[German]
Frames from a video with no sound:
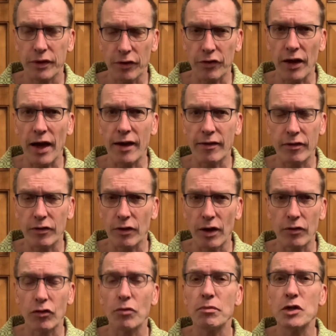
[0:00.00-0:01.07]
das heißt
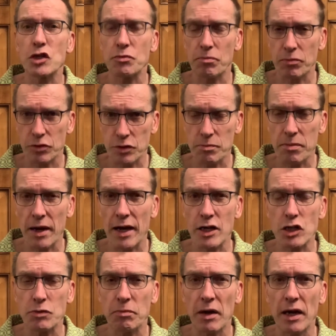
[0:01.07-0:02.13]
äh, zum,
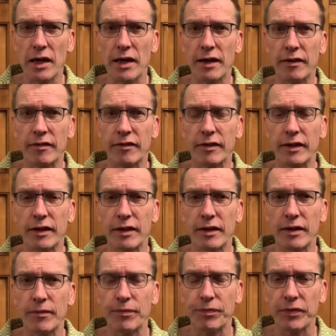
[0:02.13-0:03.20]
Beispiel jetzt
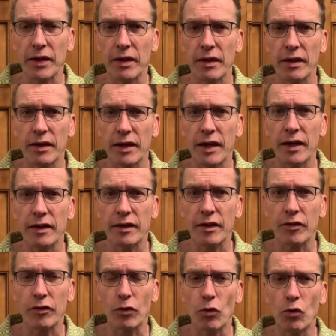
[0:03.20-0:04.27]
äh, geht
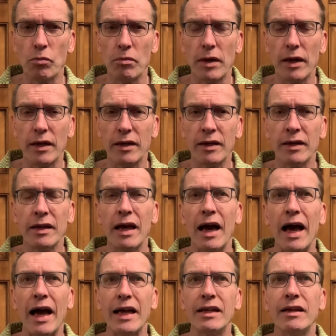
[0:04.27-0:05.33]
es um
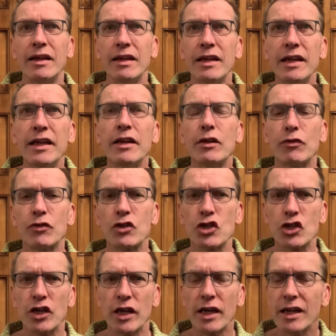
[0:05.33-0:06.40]
ein nicht,
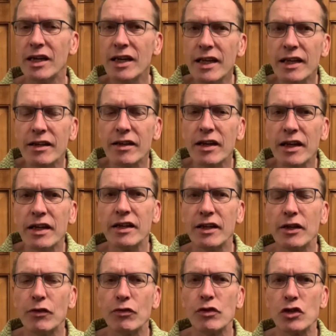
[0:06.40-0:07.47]
nicht
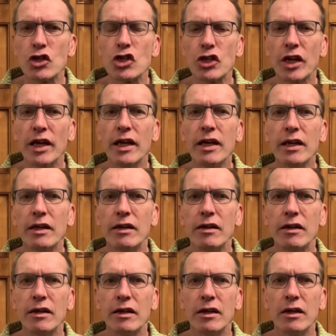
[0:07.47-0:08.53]
richtig
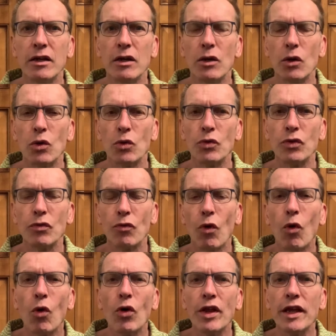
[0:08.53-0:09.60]
verstehen. Und
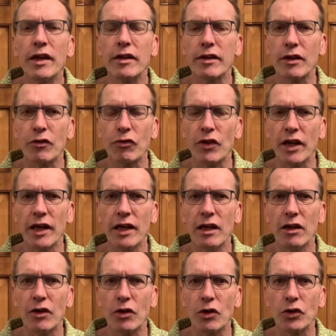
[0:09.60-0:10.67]
wo liegt der
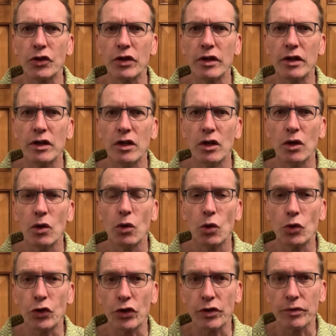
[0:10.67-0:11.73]
Fehler, oder?
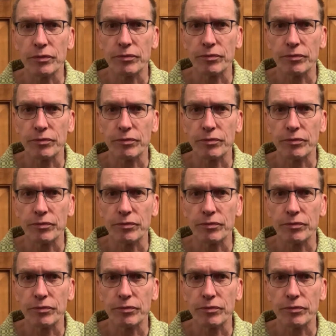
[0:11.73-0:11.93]
oder